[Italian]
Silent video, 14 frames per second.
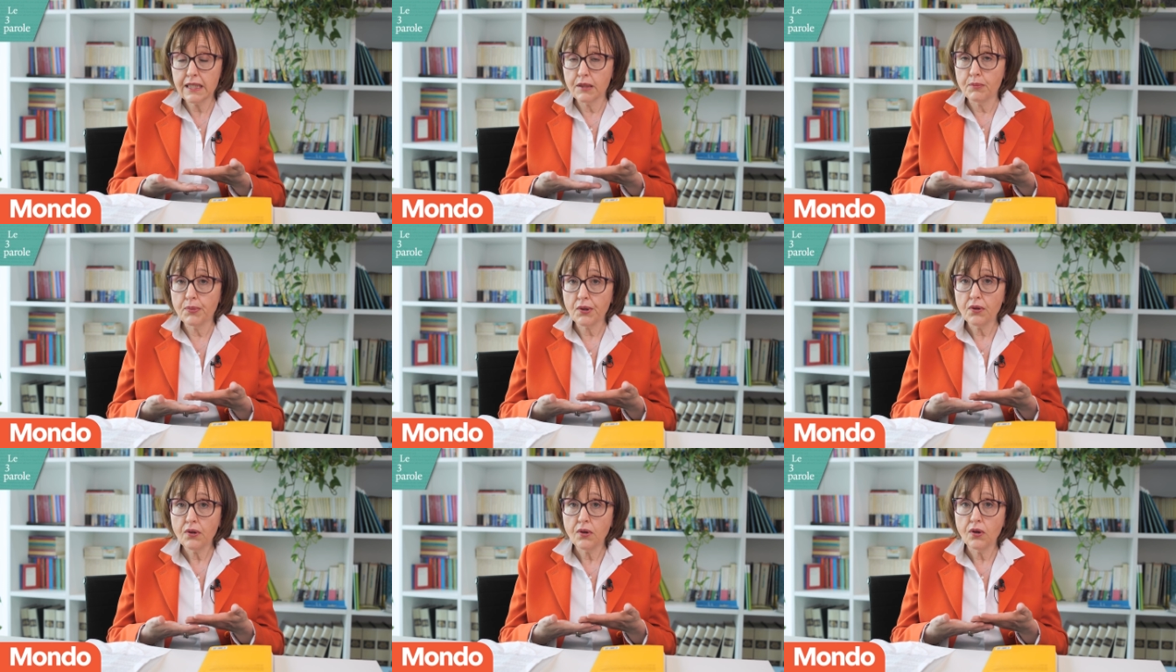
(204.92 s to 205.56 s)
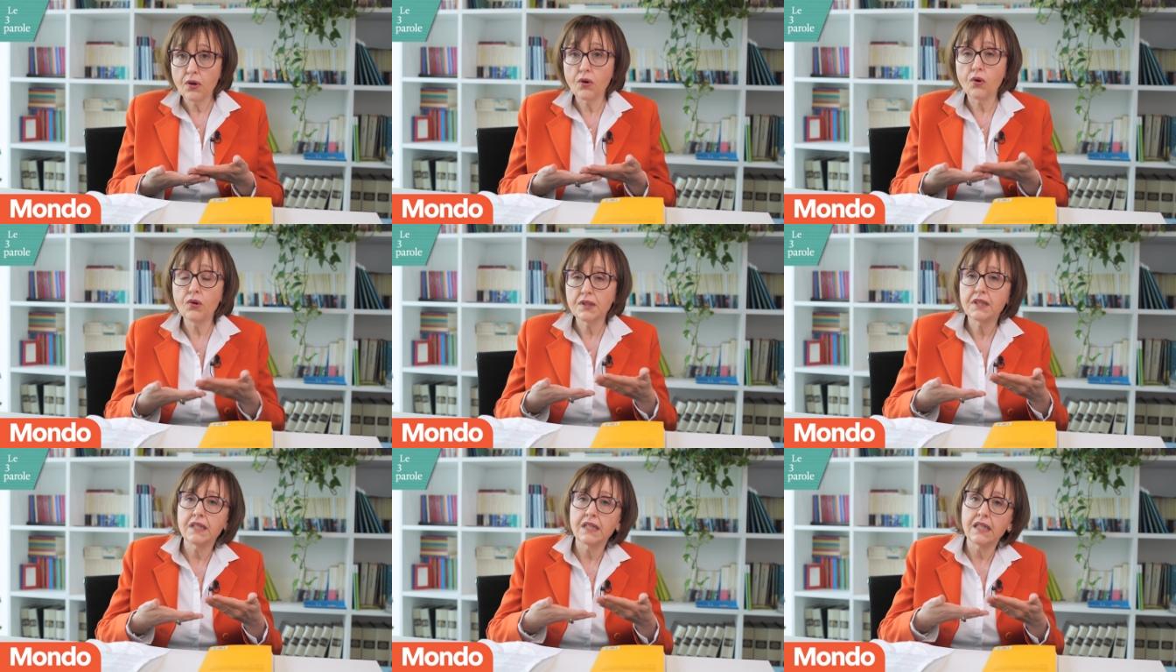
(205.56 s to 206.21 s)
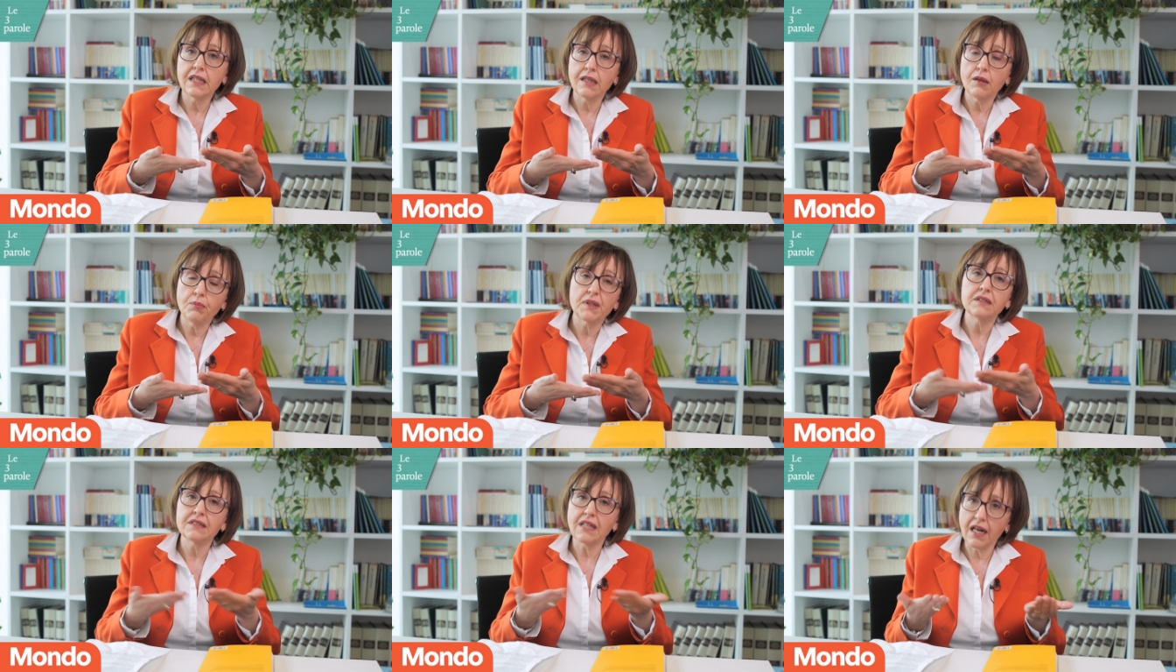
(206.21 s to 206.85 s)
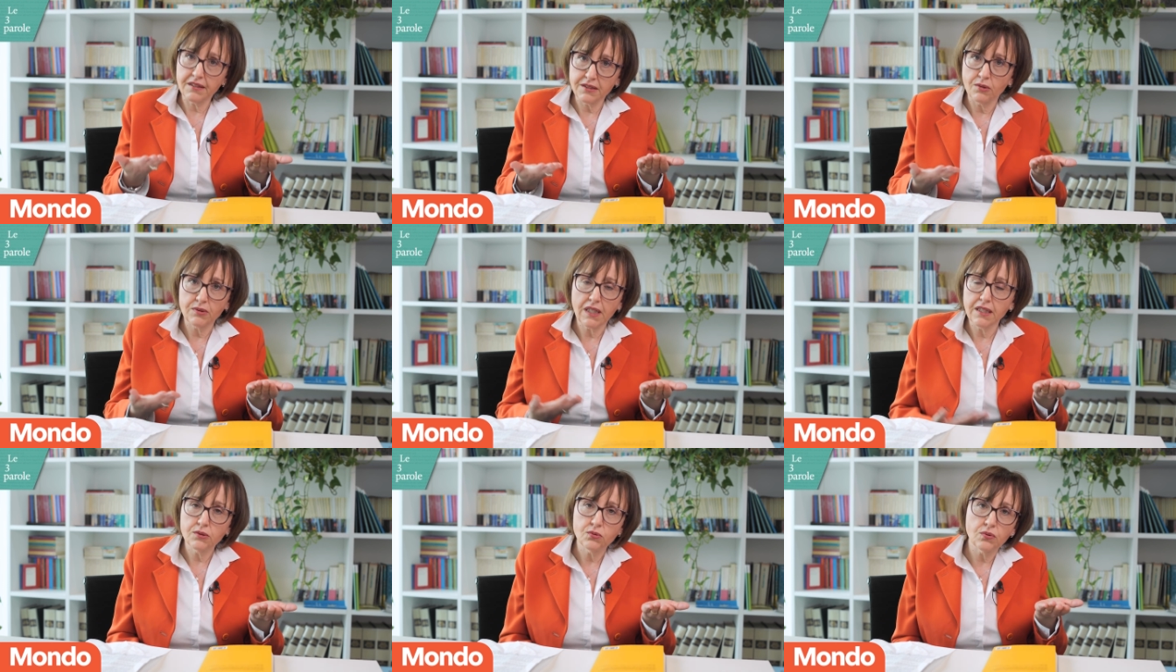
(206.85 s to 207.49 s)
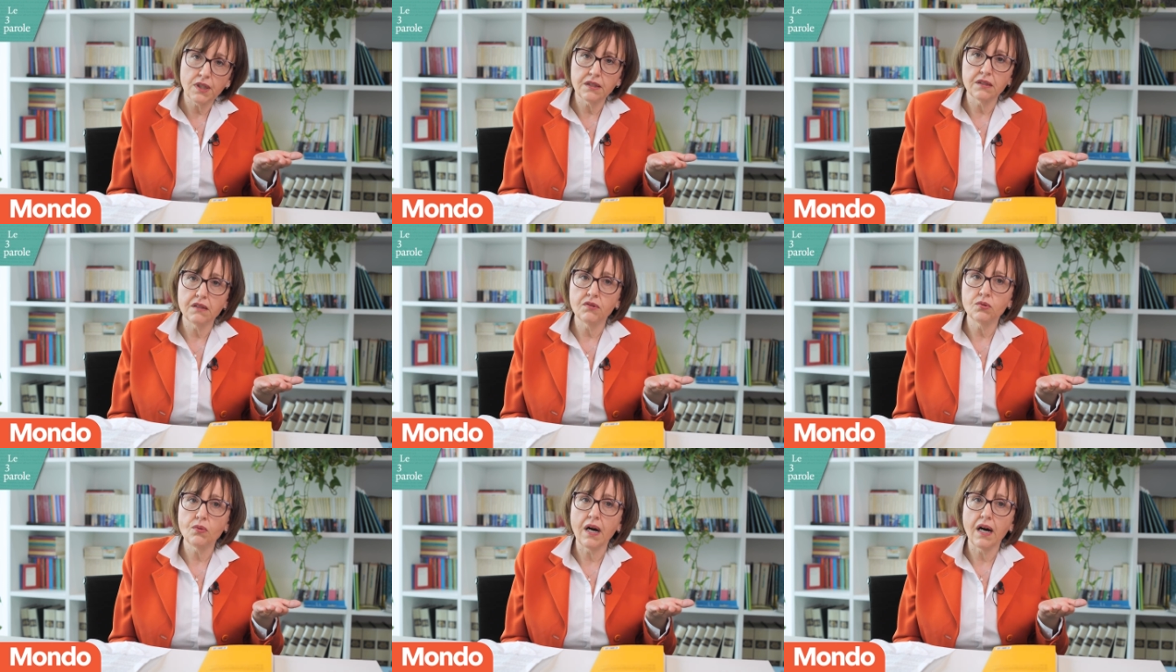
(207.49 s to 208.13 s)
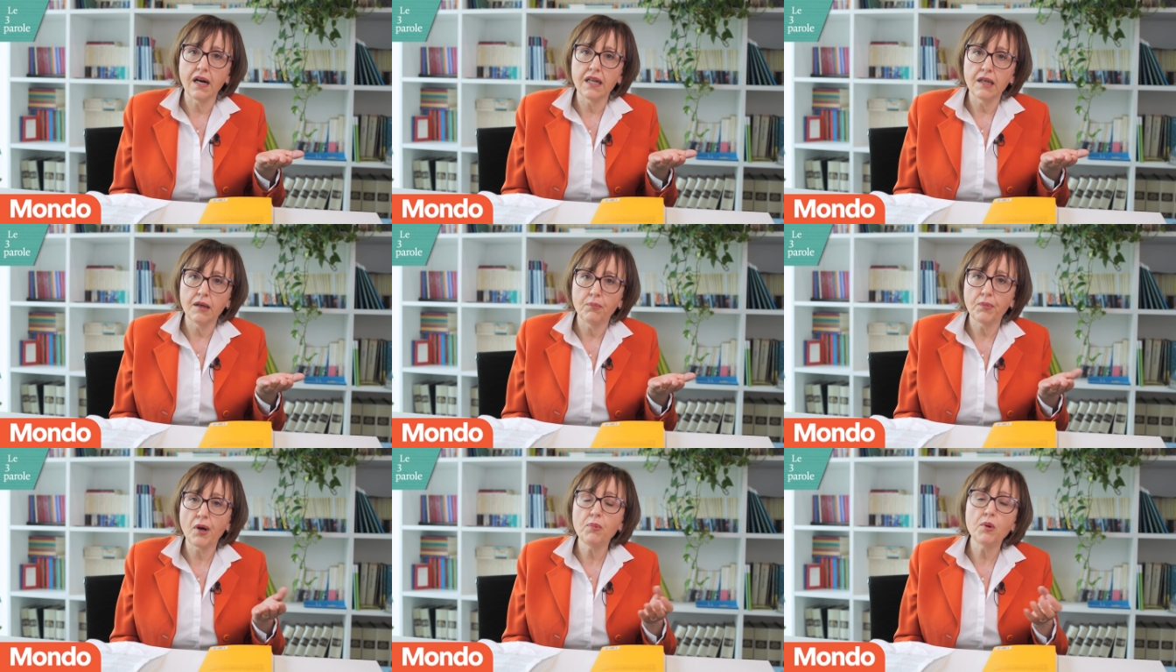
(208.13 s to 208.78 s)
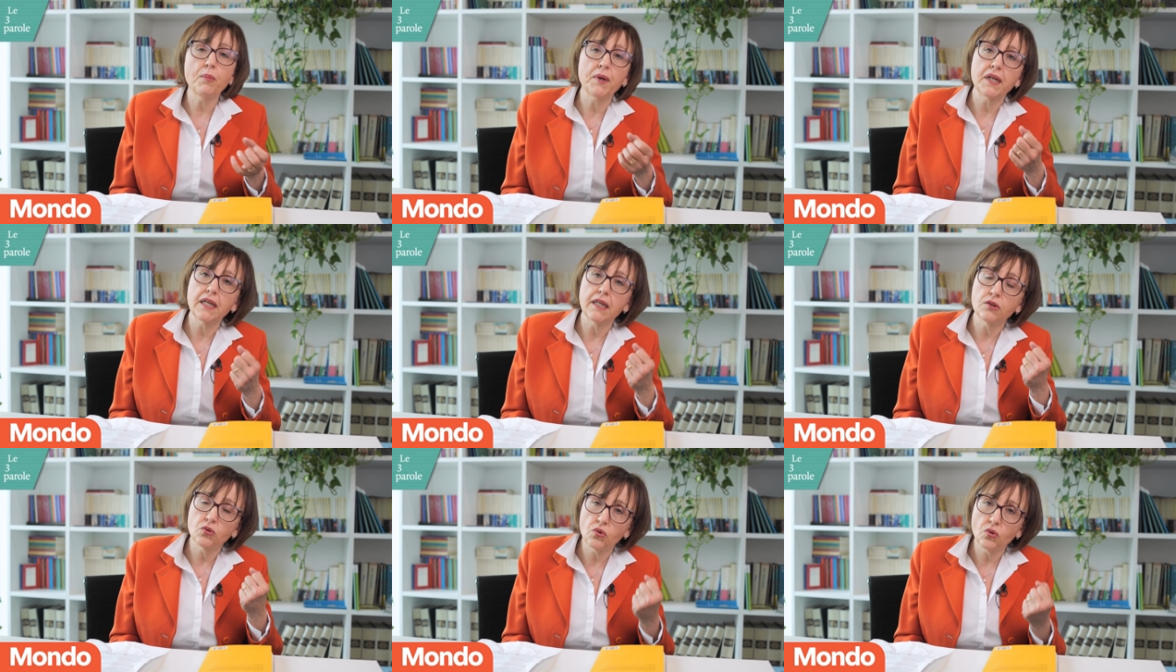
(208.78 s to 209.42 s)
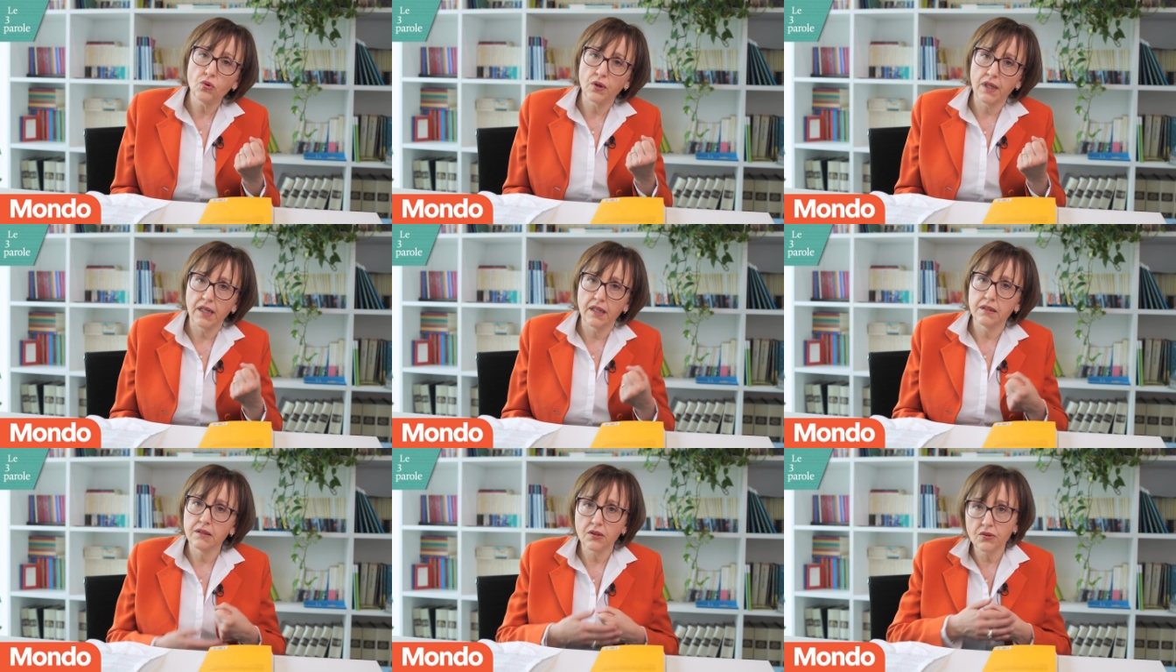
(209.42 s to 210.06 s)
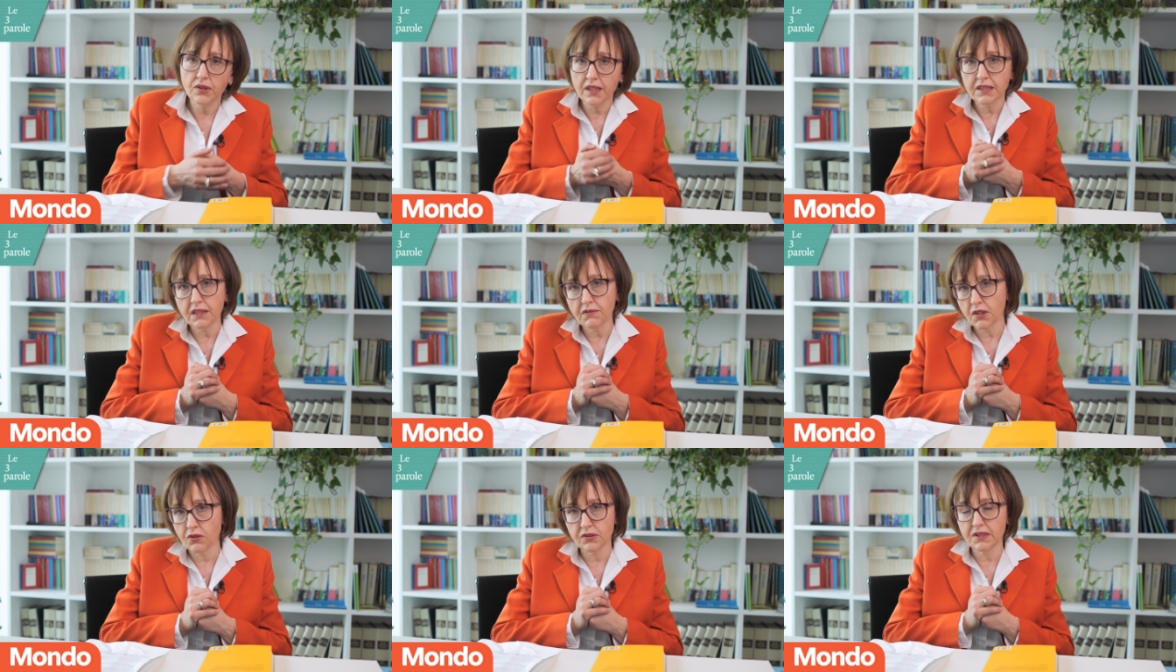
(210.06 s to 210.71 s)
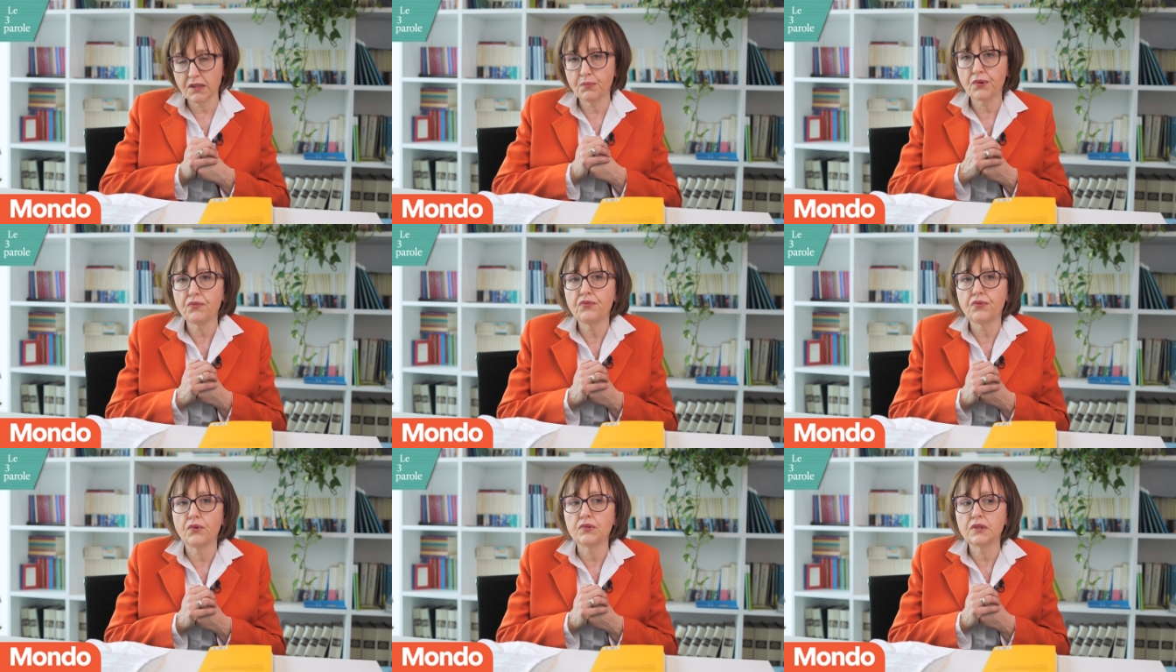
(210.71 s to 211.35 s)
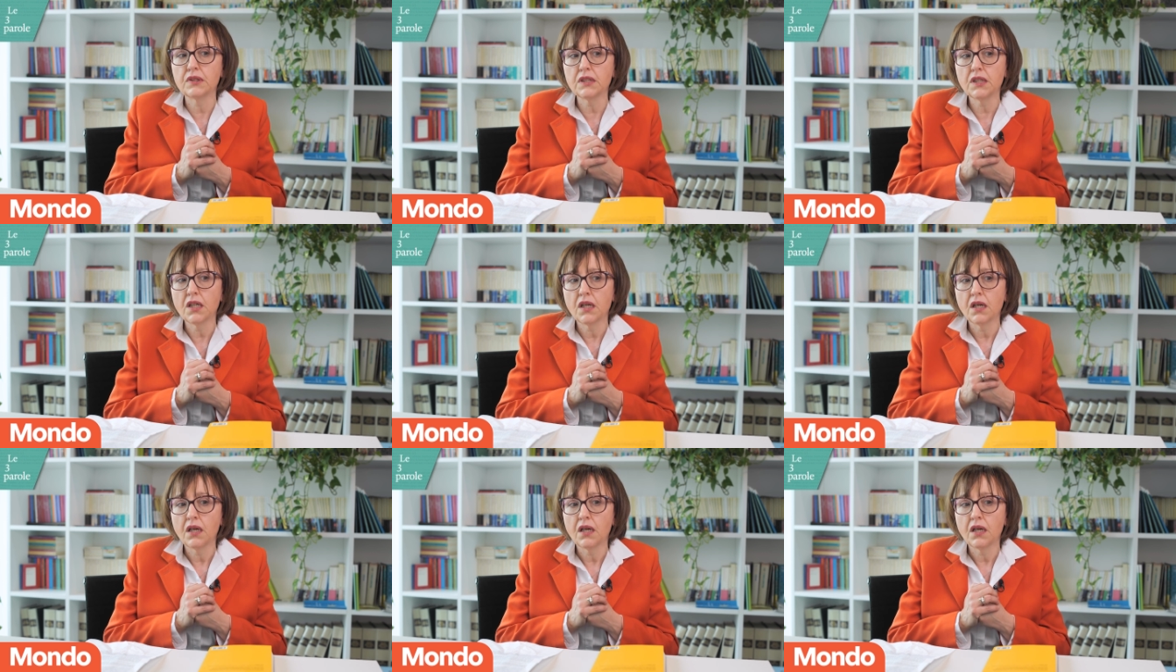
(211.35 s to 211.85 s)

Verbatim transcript: libro, oltre che prestarsi a una lettura individuale, proprio perché tocca interrogativi così profondi,